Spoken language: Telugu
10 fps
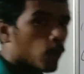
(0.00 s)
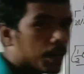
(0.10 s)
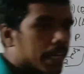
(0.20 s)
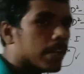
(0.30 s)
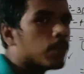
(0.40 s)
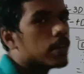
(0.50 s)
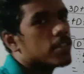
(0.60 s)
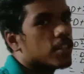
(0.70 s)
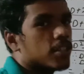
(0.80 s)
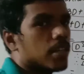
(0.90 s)
ఫోర్కి
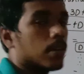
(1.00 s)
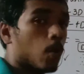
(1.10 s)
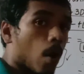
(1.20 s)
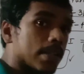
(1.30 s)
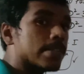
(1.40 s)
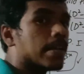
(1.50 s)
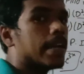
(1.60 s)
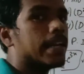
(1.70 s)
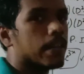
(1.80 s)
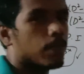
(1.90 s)
డిఫరెన్షియేషన్
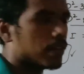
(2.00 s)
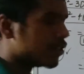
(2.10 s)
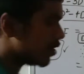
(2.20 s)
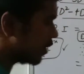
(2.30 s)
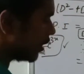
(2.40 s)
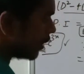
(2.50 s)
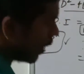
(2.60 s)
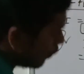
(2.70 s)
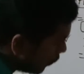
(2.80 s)
కాన్స్టాంట్కి డిఫరెన్షియేషన్ ఎంత